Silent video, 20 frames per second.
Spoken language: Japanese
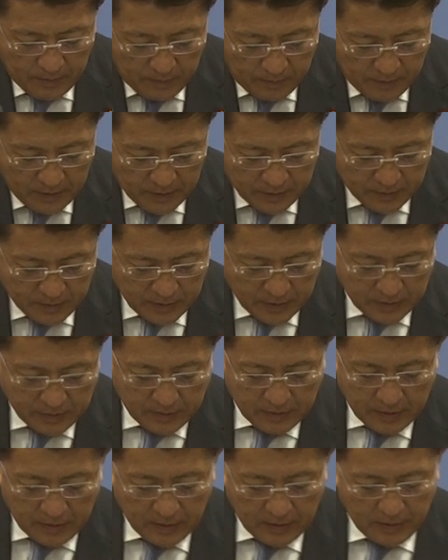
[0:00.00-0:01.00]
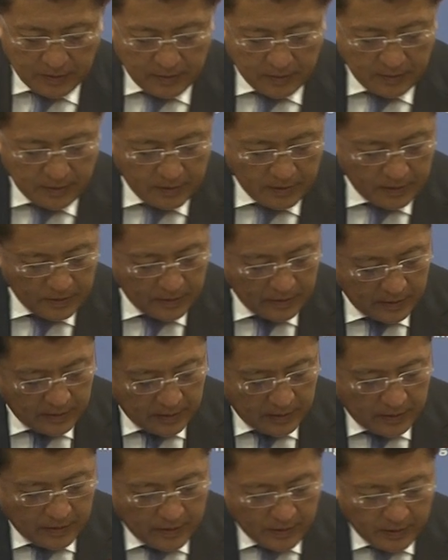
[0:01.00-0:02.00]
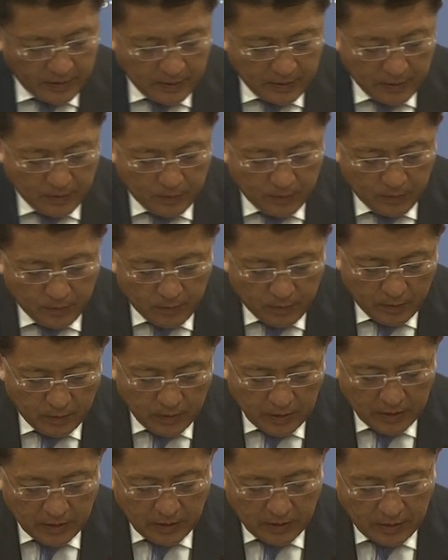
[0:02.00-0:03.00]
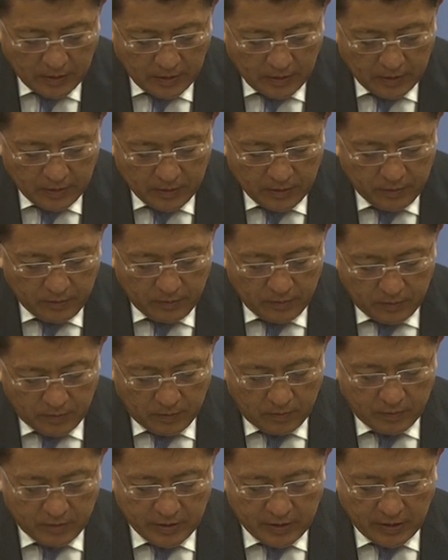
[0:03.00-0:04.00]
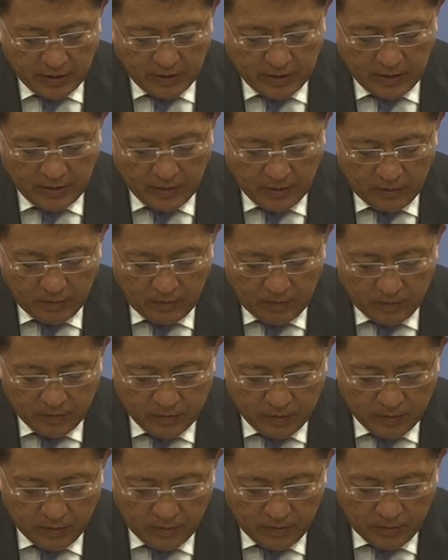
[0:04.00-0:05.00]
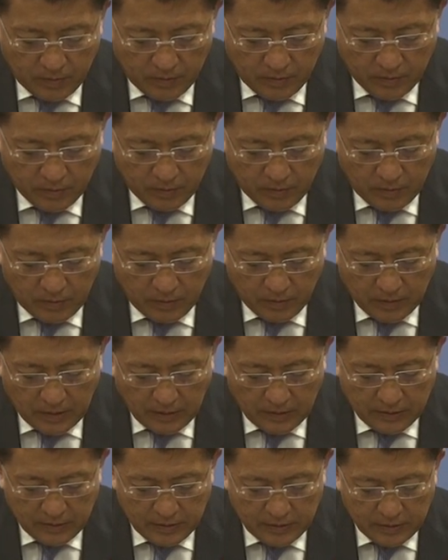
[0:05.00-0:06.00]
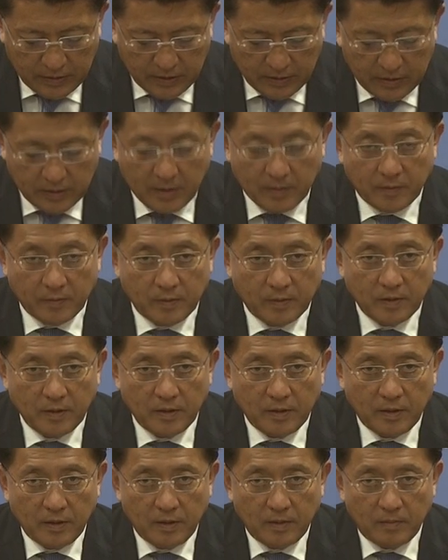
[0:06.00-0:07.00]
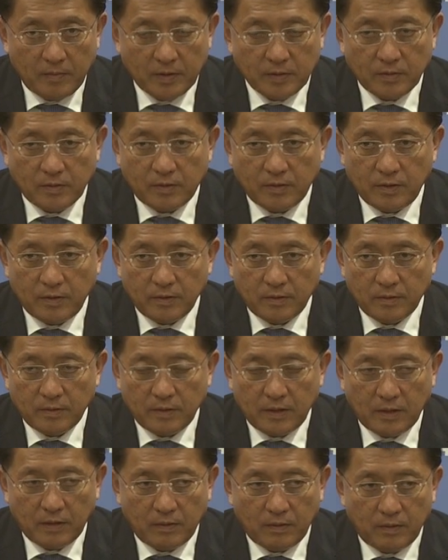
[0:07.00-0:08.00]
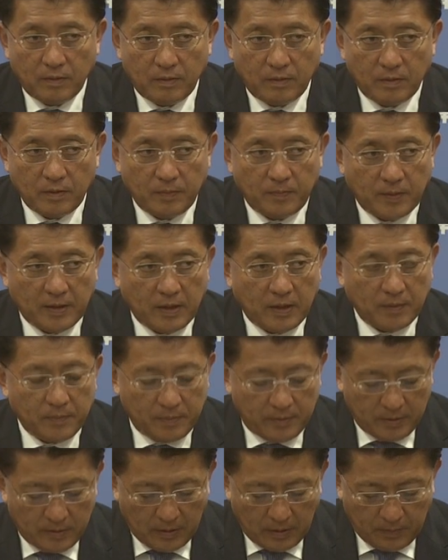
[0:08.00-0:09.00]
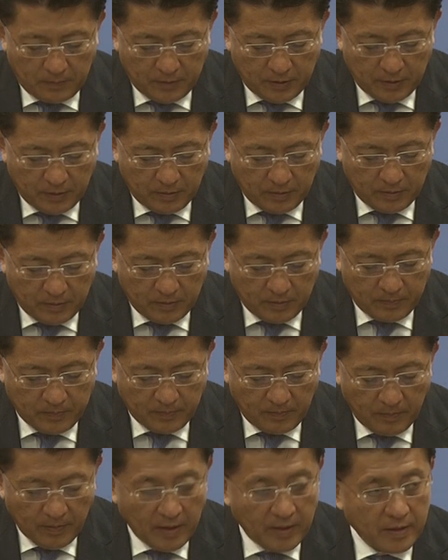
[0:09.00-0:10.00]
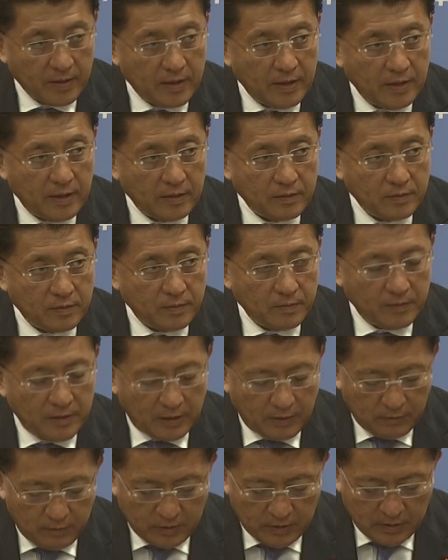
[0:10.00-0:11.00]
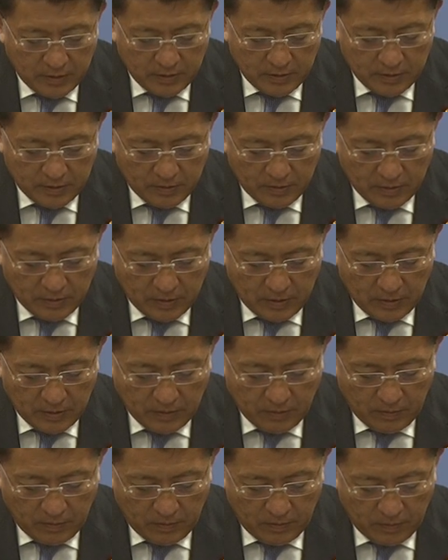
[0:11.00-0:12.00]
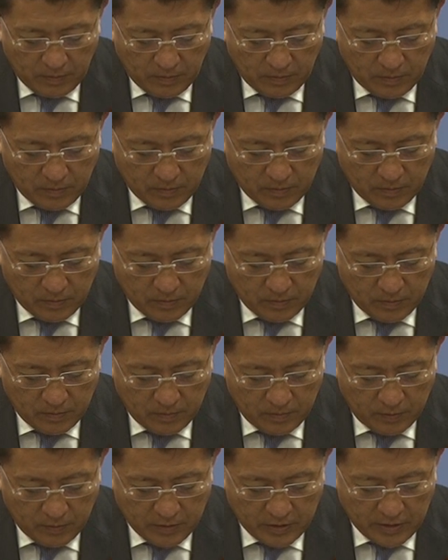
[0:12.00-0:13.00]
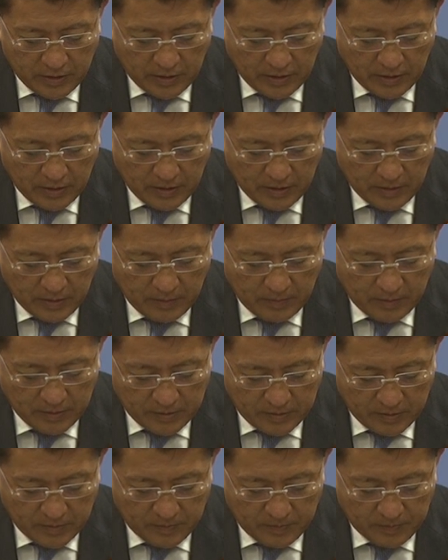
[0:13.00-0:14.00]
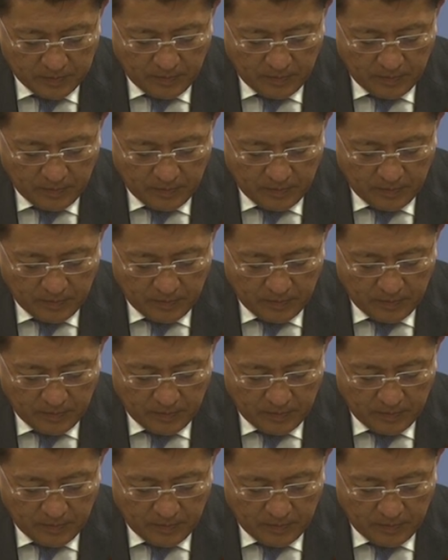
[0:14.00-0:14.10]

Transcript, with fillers: まずですね、えー、統合型入国者健康情報等管理システム、まあ、俗に言うあのオリパラアプリの契約の見直しについてご報告申し上げます。